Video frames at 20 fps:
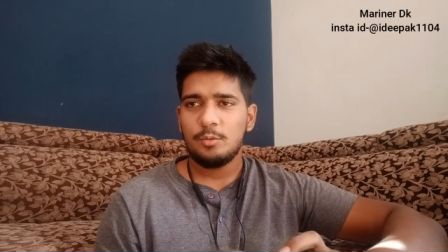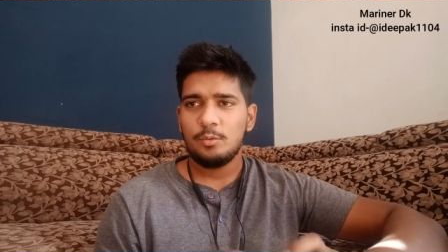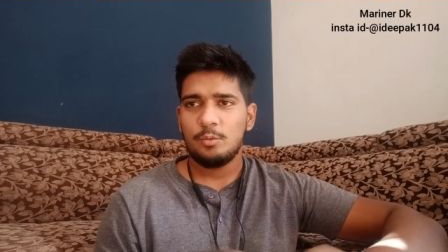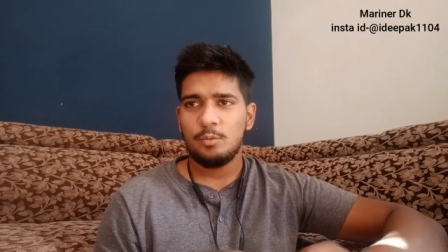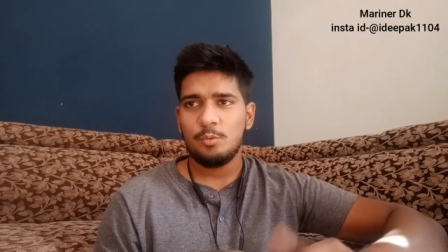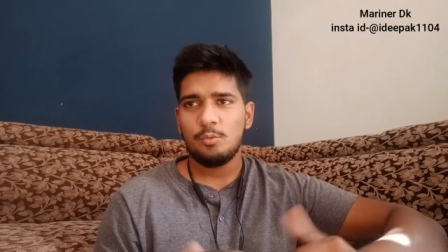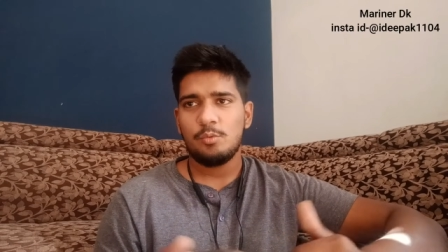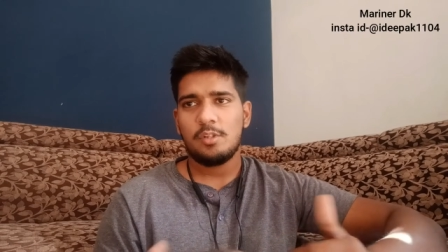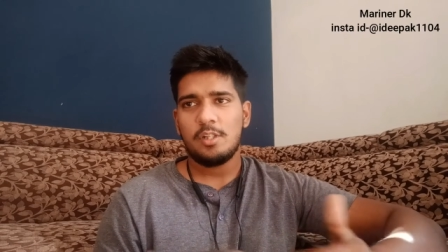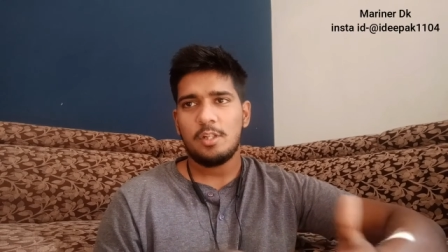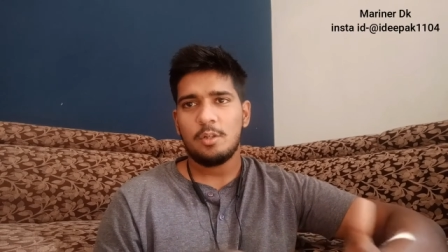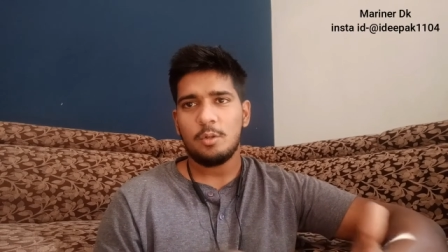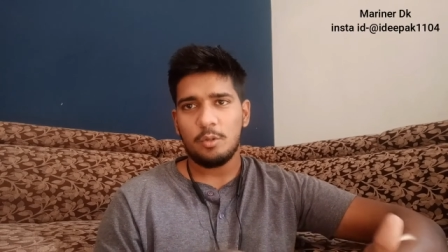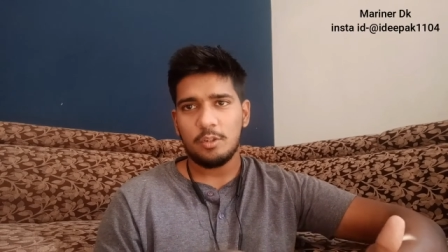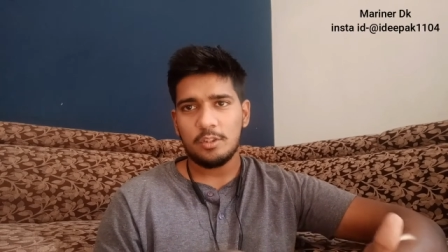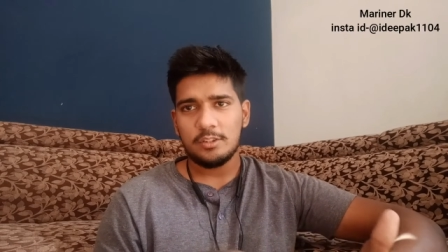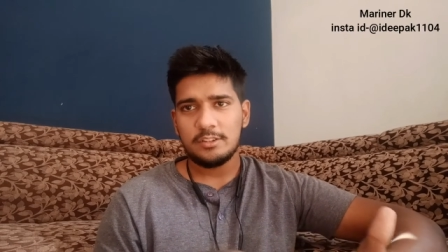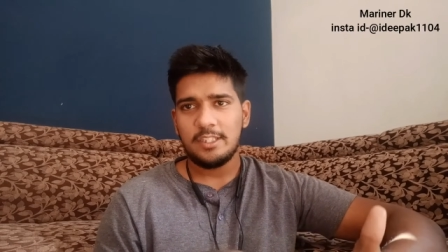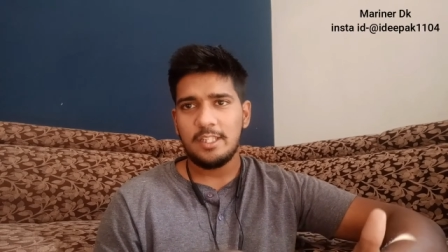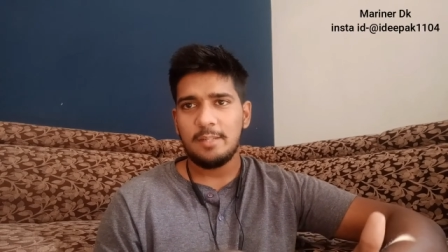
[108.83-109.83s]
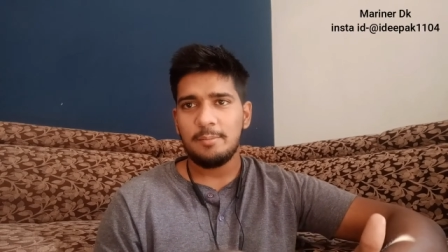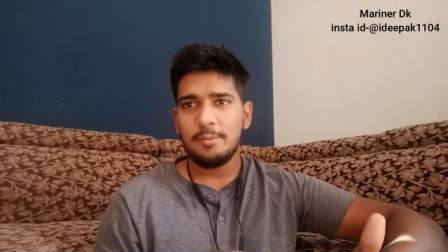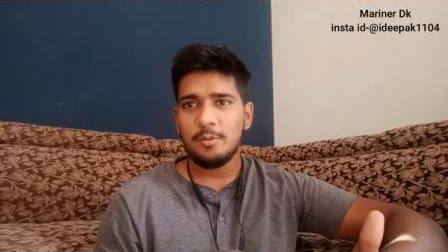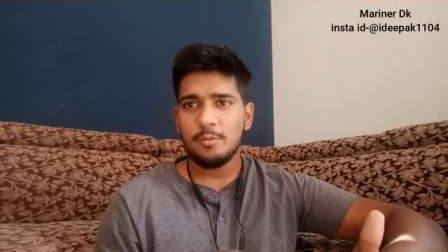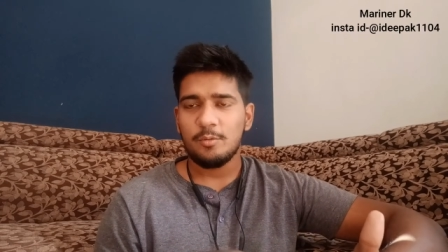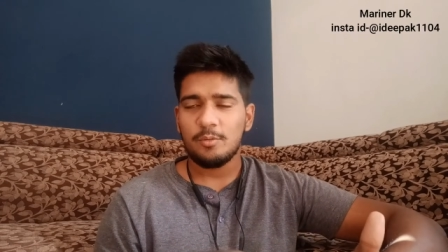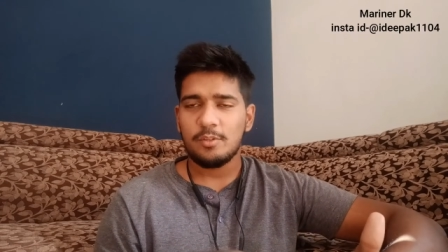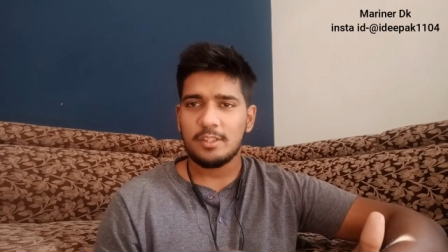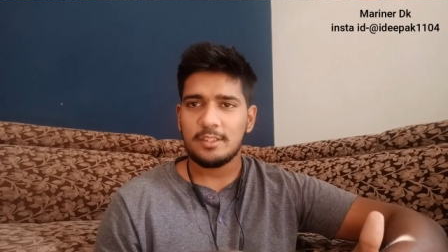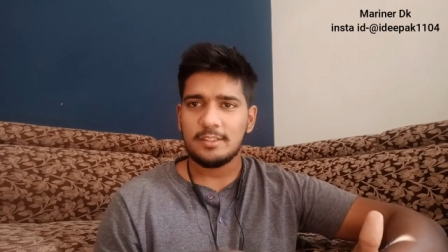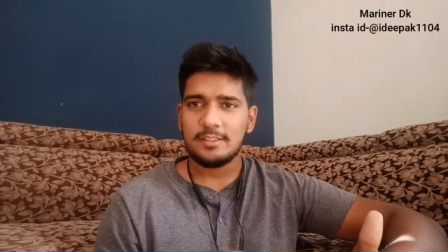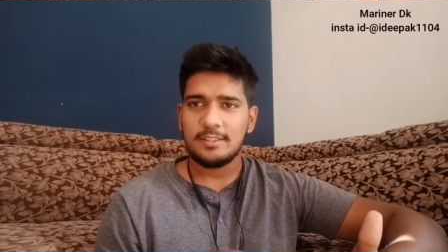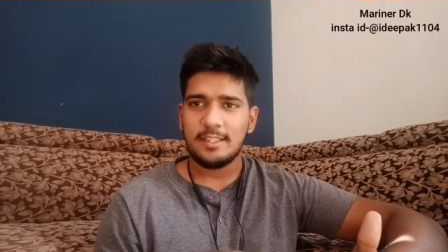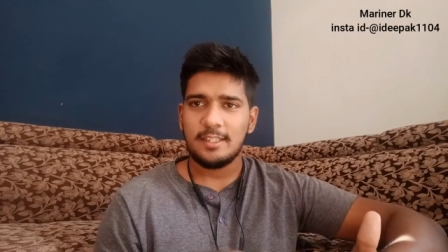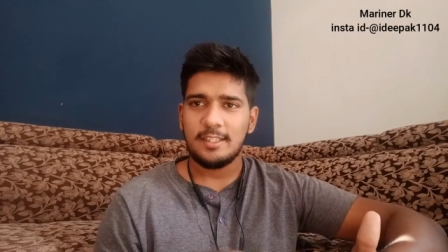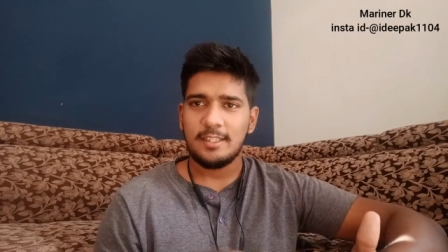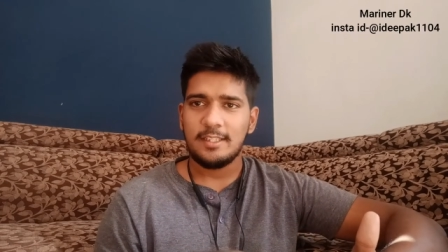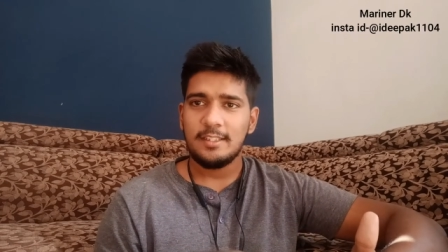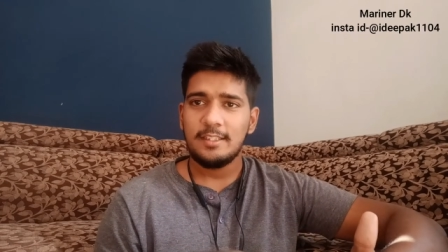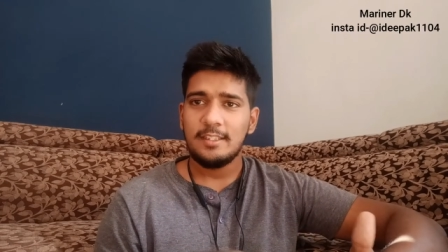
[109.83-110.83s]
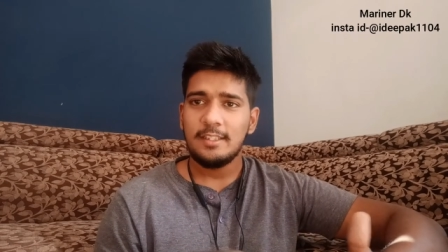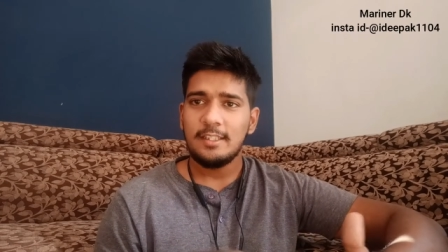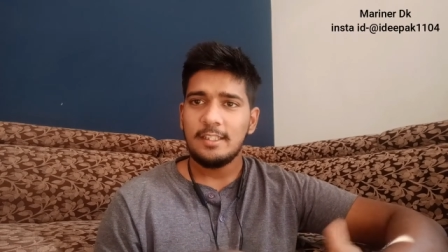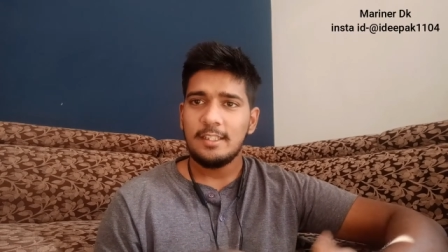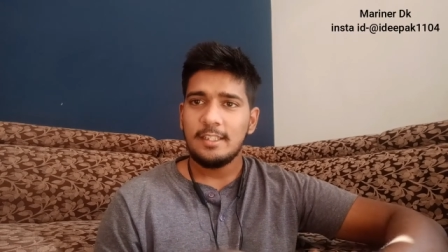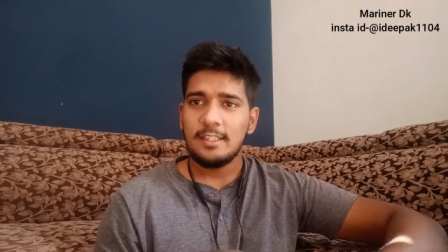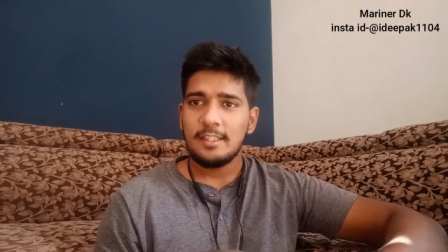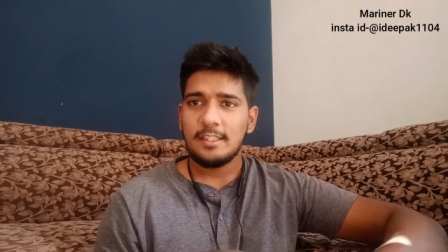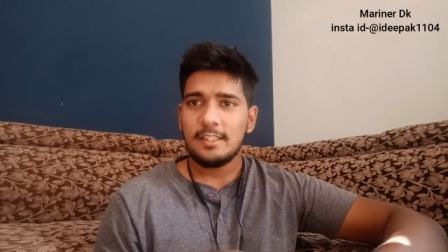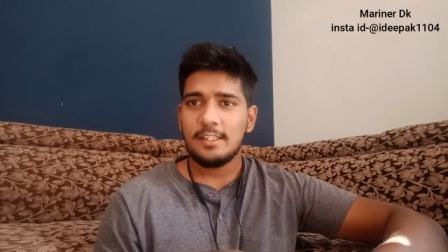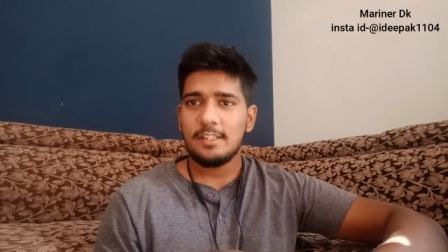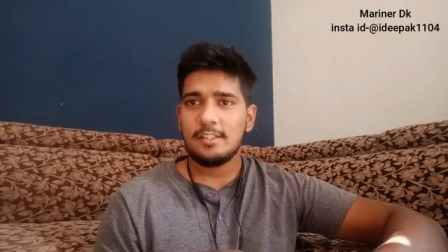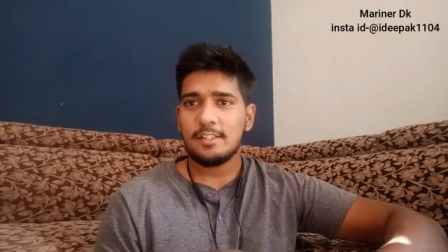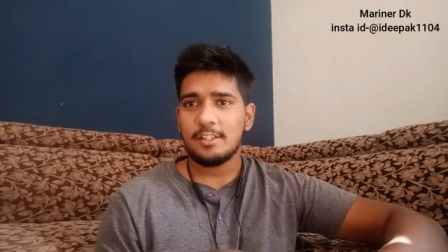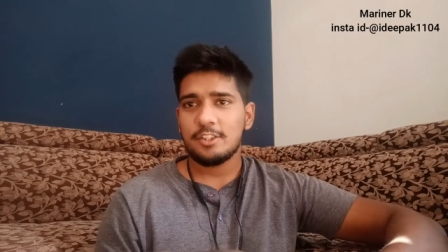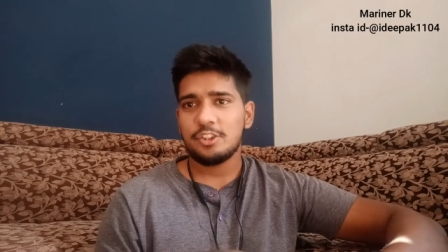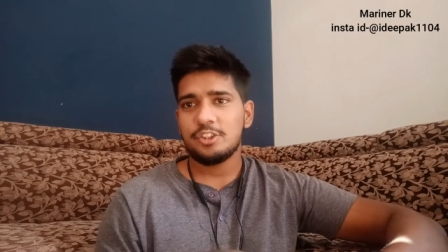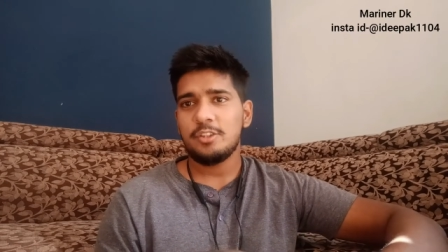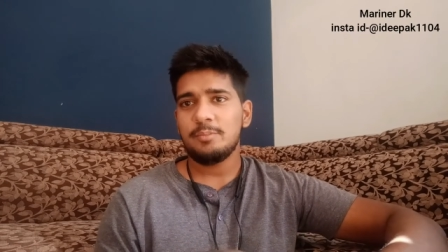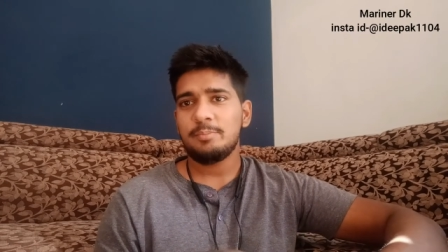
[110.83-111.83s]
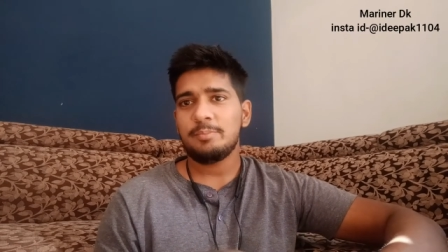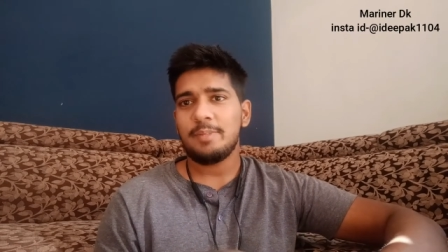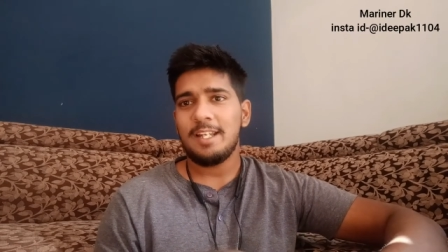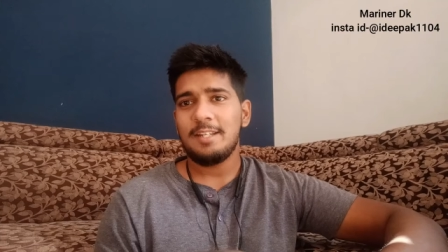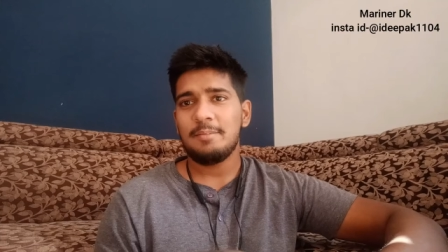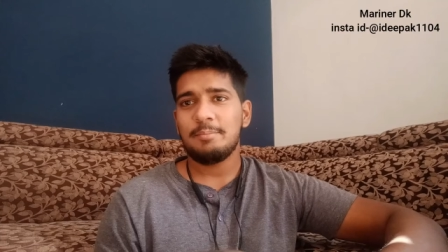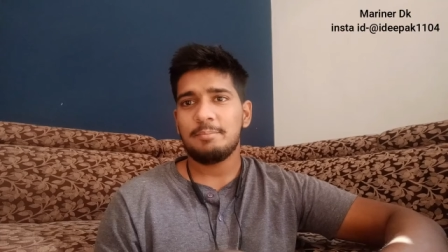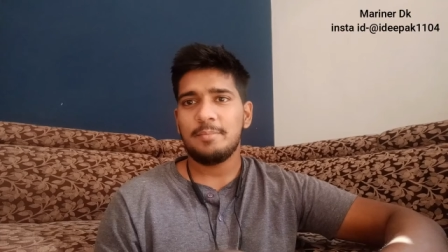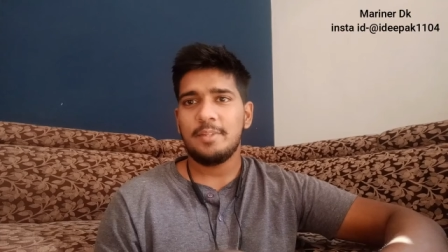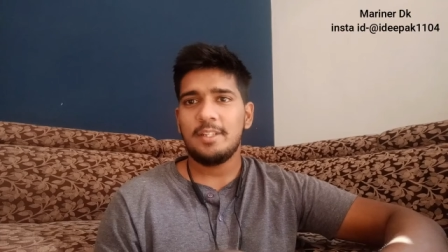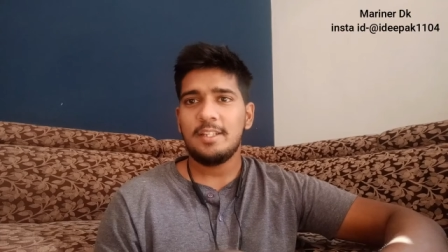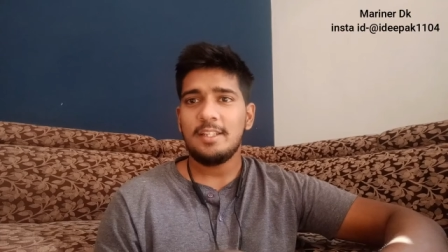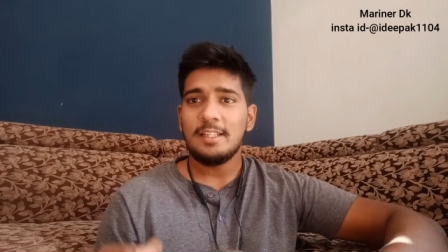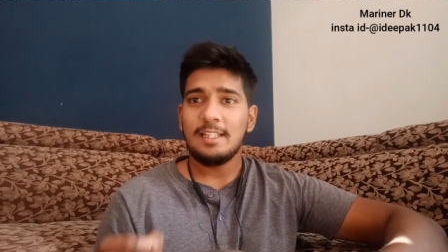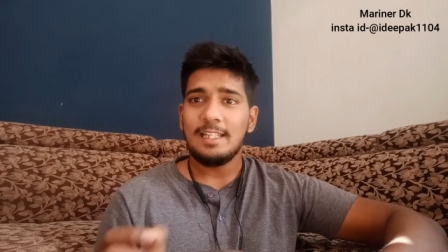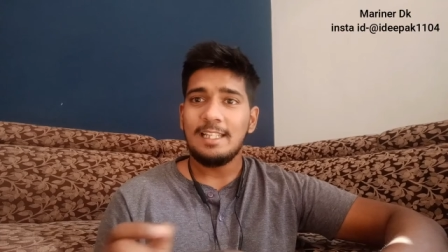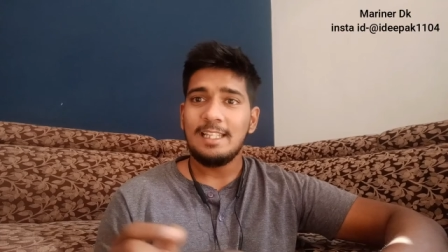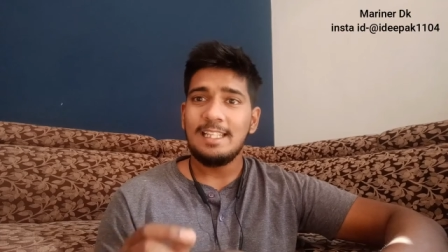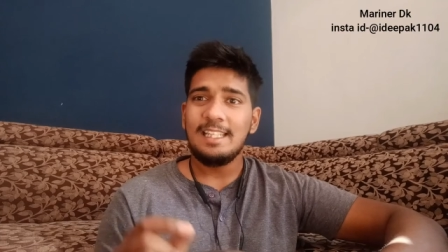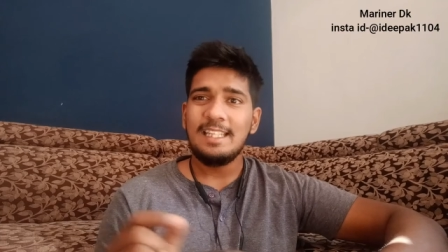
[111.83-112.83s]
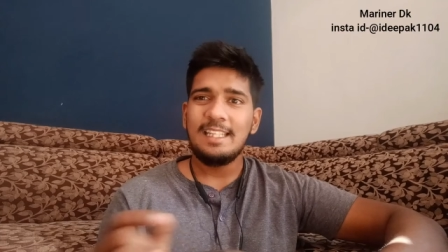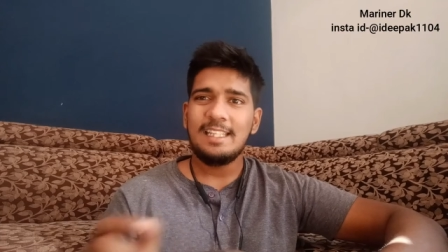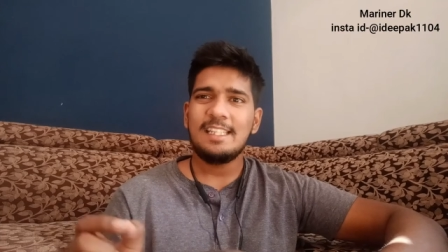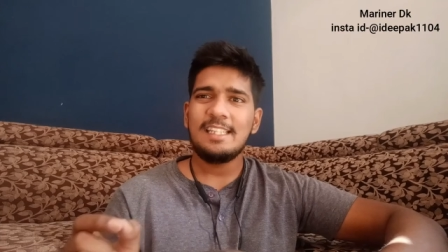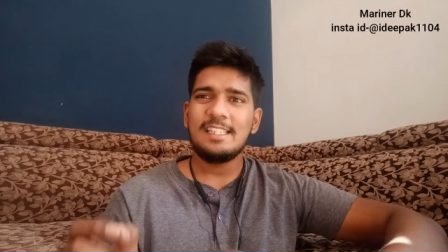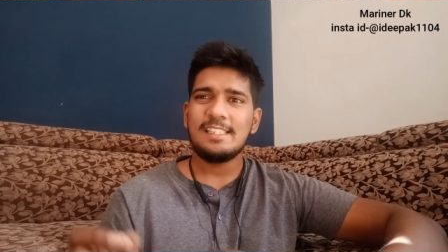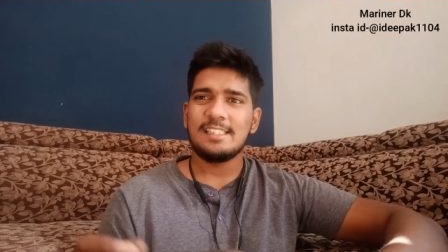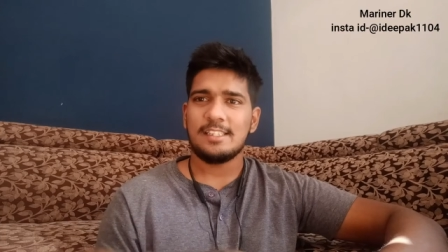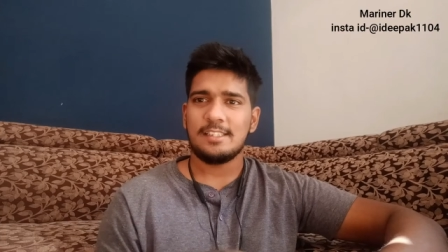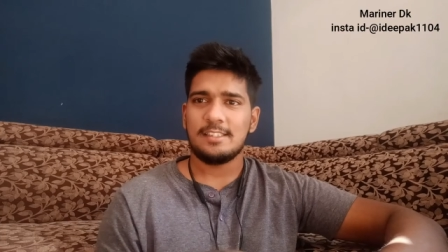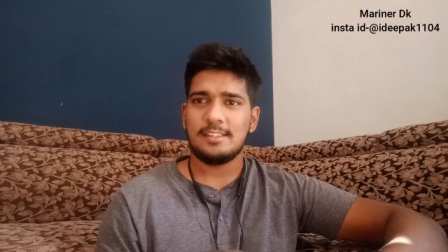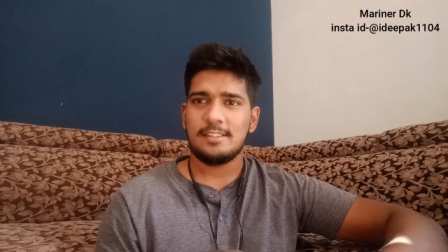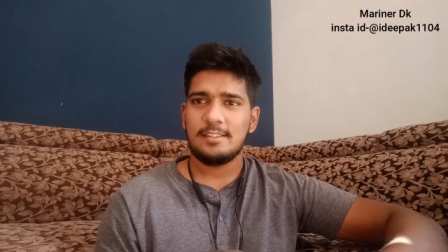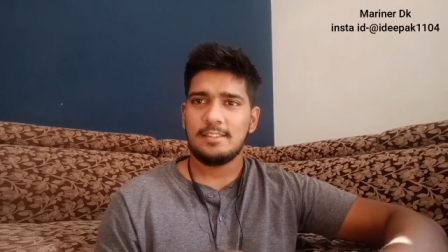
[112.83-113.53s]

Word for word: दूसरा कॉज ये भी हो सकता है कि सक्शन पाइप में लीकेज है